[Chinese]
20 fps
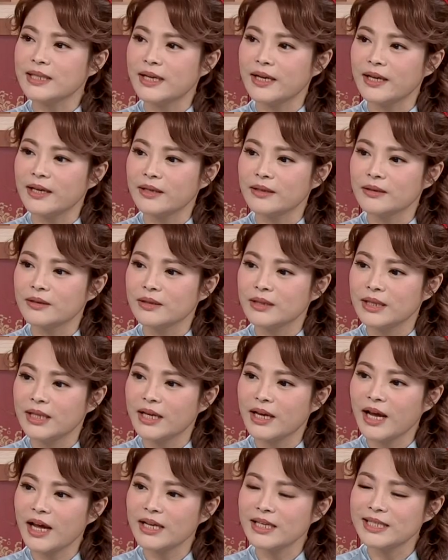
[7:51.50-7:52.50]
子嘞，
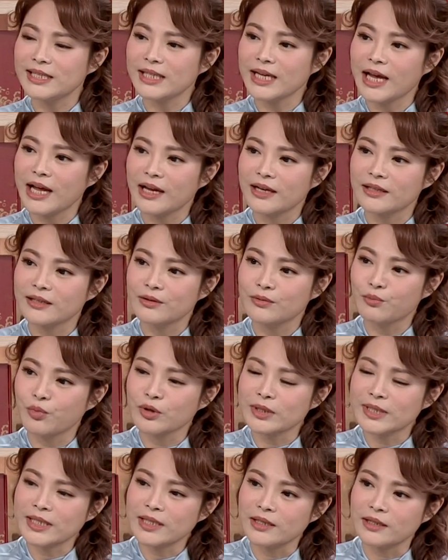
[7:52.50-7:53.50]
你看一下，
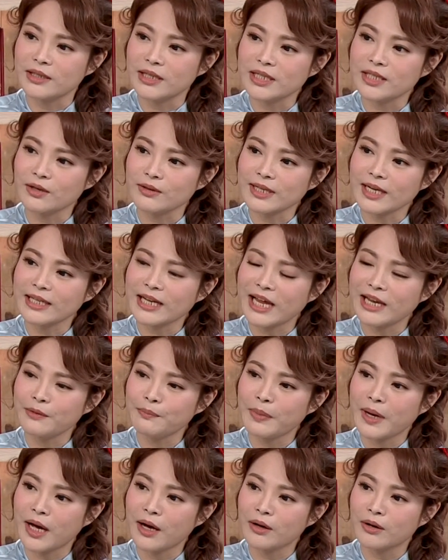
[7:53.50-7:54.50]
不是你手上拿一
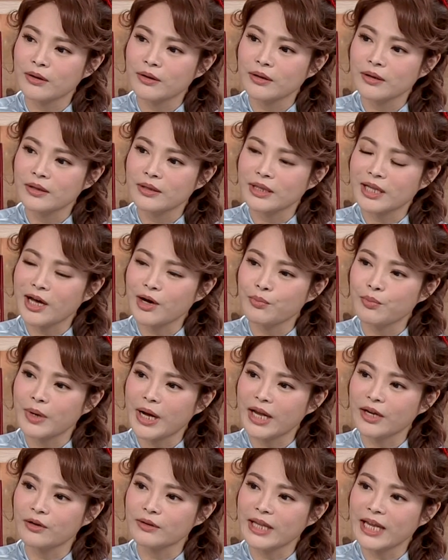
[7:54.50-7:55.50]
包，是，然后
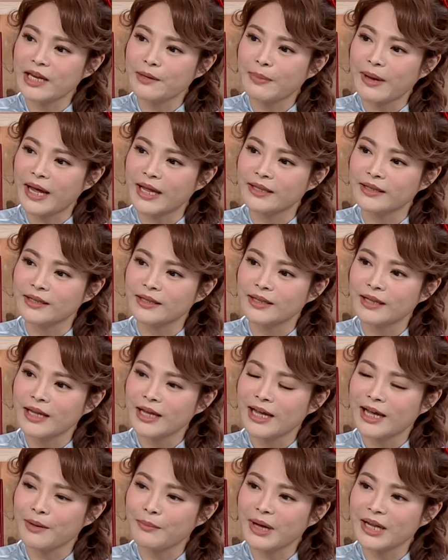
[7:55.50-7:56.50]
还有那一盘。
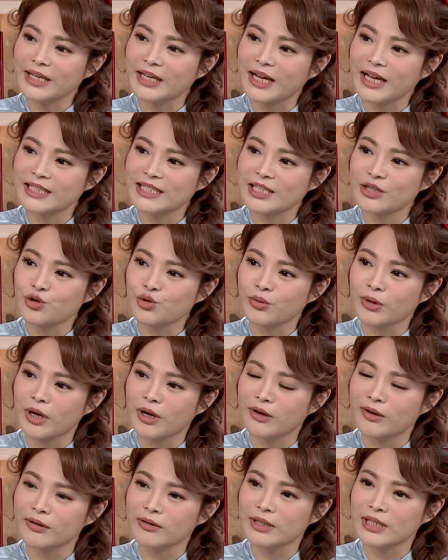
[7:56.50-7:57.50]
妈，你看清楚了
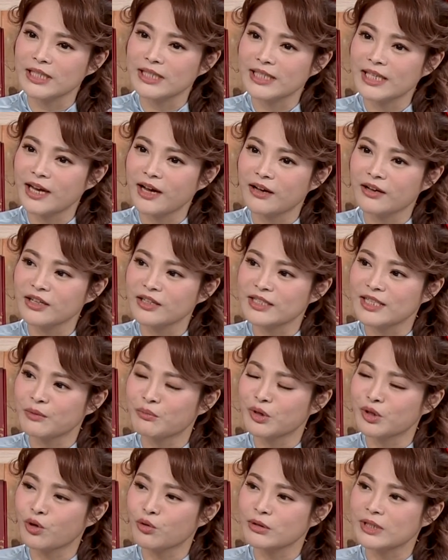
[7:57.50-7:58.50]
哦，你现在要喝什
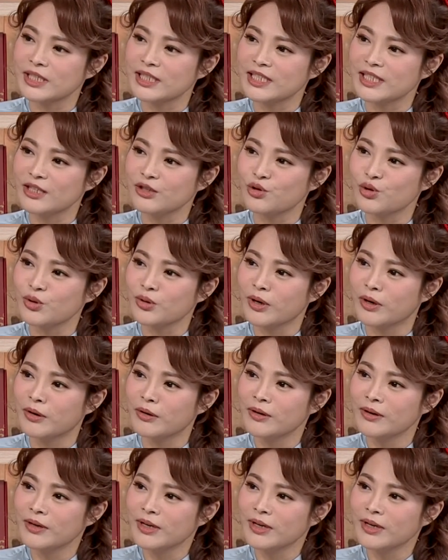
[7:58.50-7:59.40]
么东西进去哦？你